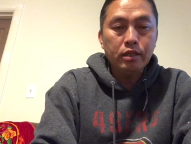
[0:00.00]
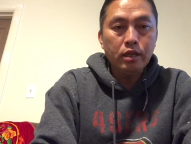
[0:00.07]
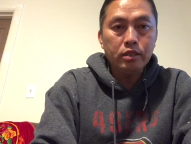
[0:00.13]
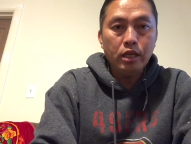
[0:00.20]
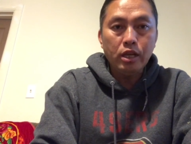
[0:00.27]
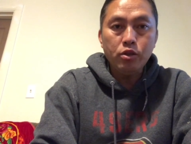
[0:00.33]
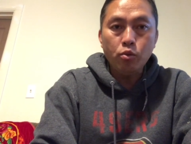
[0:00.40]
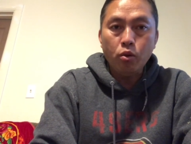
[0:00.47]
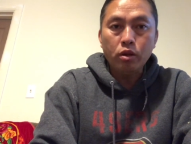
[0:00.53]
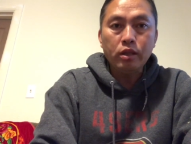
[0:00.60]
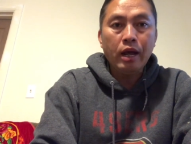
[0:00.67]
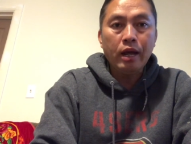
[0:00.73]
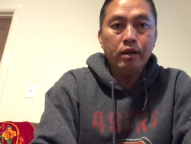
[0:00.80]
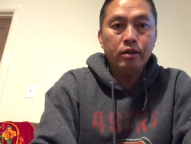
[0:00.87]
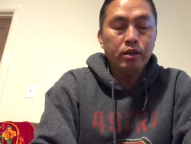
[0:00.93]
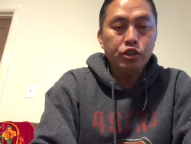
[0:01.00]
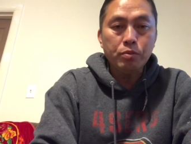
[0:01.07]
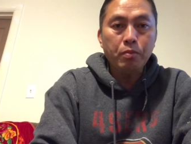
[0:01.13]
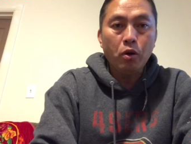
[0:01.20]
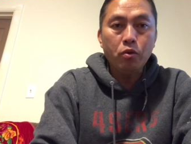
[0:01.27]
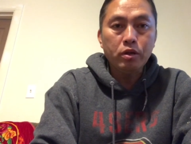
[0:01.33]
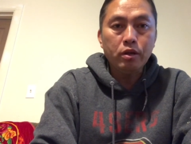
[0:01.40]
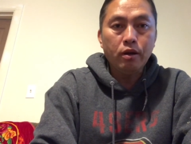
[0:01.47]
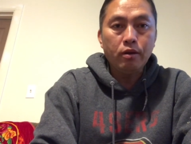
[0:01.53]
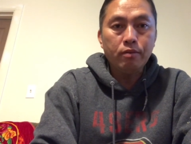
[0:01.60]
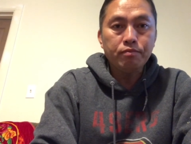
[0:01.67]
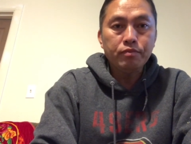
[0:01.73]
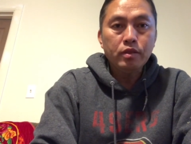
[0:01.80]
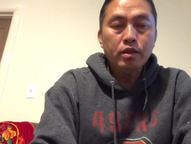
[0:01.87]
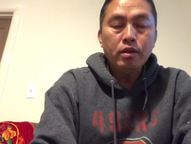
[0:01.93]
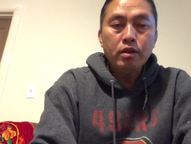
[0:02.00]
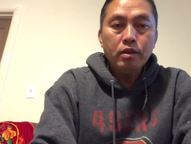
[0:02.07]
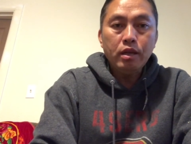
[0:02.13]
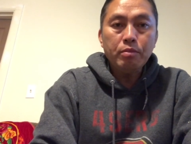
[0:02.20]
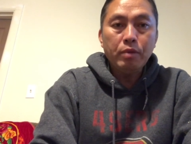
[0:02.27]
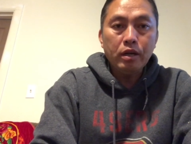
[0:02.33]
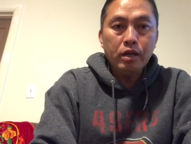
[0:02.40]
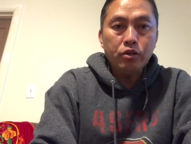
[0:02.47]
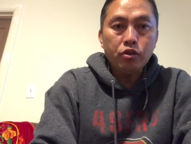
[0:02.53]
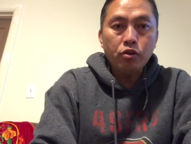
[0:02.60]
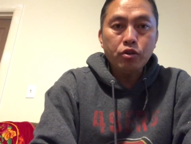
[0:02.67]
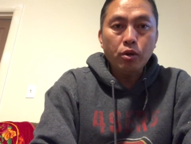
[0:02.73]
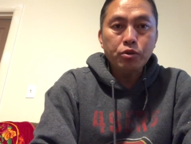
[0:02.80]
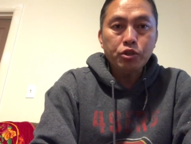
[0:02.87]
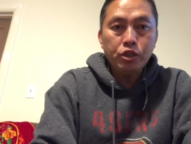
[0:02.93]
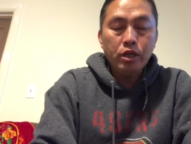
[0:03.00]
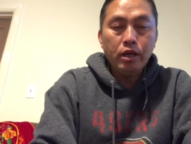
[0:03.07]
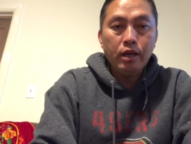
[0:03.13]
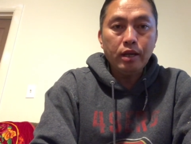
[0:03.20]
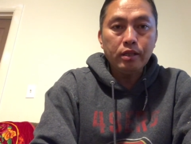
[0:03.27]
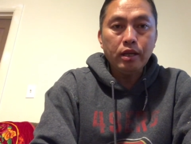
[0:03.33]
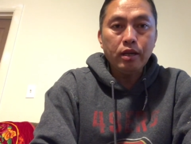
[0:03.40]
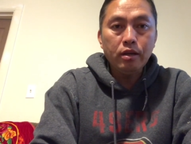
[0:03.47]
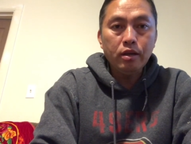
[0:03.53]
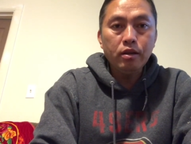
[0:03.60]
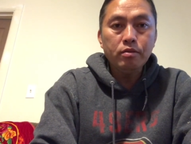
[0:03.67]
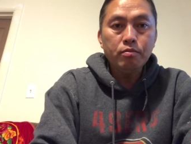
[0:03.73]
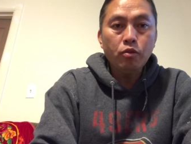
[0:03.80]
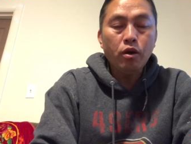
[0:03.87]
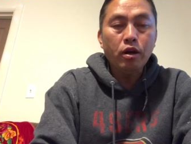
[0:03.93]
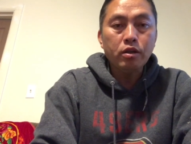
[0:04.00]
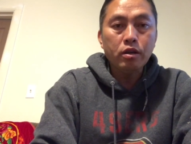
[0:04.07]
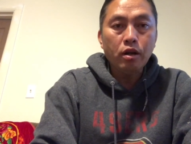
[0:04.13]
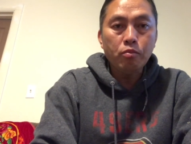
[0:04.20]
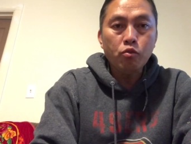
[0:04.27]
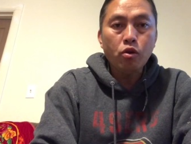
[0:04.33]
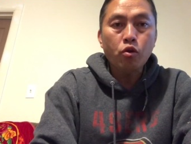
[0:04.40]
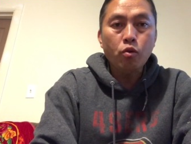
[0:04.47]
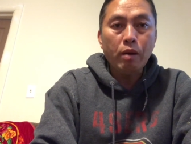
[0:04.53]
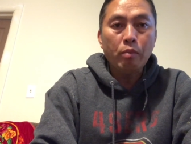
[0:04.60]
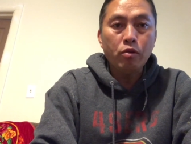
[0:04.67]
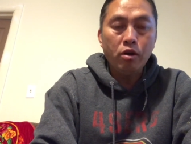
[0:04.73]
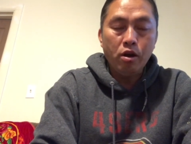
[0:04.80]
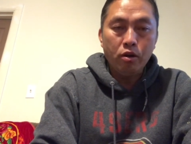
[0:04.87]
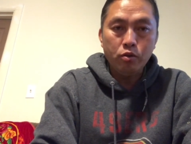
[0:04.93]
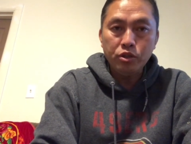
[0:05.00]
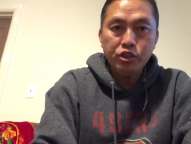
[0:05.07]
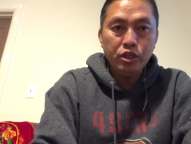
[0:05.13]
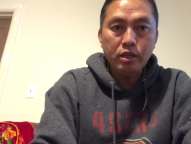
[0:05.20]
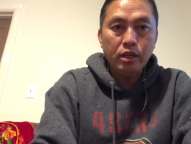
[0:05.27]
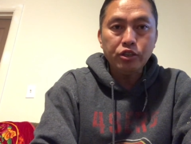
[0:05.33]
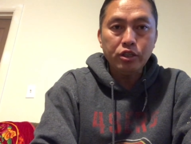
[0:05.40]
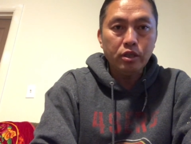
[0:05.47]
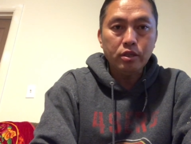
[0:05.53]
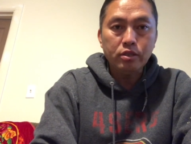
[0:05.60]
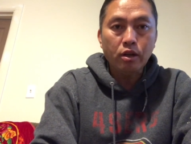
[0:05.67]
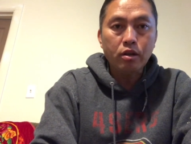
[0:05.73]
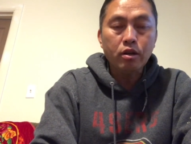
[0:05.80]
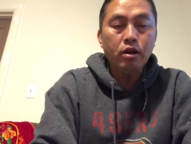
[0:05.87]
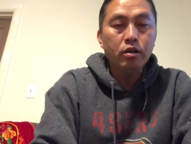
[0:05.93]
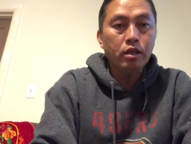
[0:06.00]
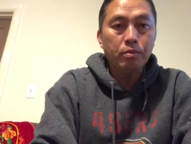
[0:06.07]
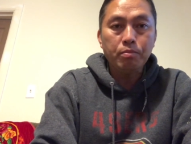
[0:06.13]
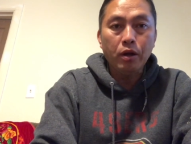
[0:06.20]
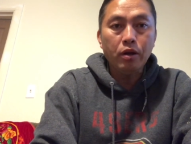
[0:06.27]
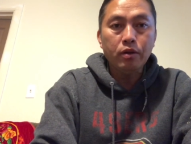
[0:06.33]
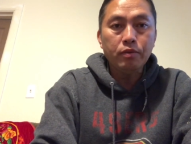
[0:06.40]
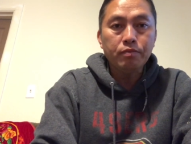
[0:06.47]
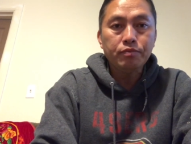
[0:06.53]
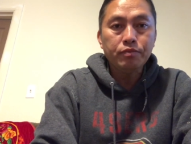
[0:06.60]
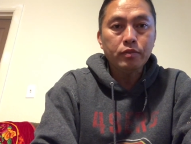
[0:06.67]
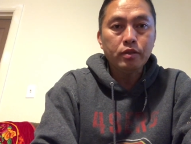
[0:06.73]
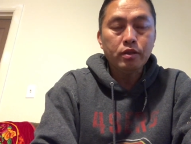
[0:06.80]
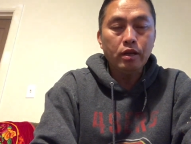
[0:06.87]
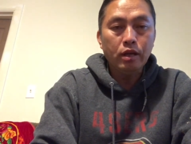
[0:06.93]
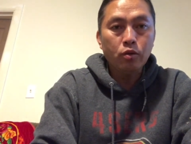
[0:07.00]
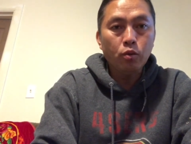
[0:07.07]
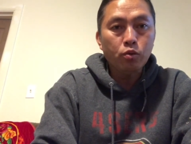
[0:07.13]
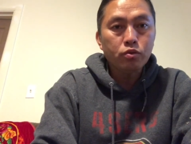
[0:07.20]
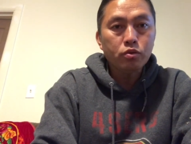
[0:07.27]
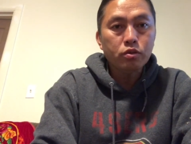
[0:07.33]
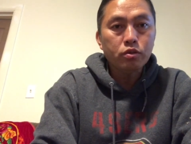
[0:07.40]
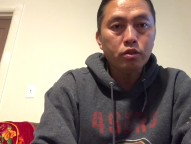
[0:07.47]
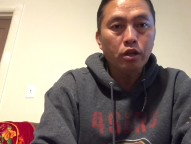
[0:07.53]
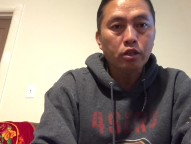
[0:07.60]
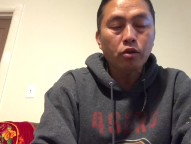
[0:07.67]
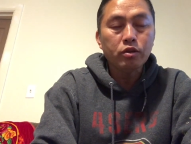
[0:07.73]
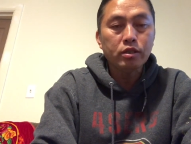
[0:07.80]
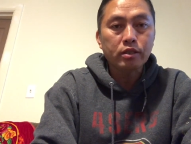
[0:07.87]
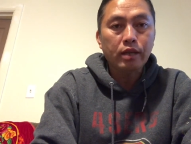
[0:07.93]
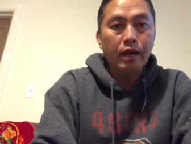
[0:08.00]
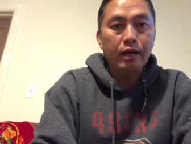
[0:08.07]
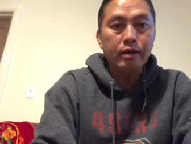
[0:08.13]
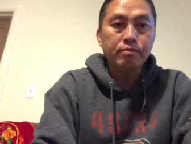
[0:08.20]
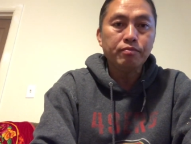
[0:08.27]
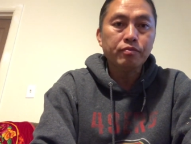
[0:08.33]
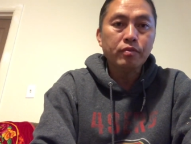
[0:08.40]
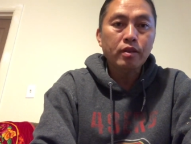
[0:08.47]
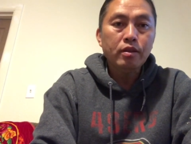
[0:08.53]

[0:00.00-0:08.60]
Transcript: liệt tế tế gì ta rồi này chỉ bao đi nào nên mà nè trâu trâu xe hạt tiền ư ừ, một khả năng nó mua cũng mà mua họ đồ xe đó chỉ giờ cơ chỉ bờ ấy cú giao thông này sky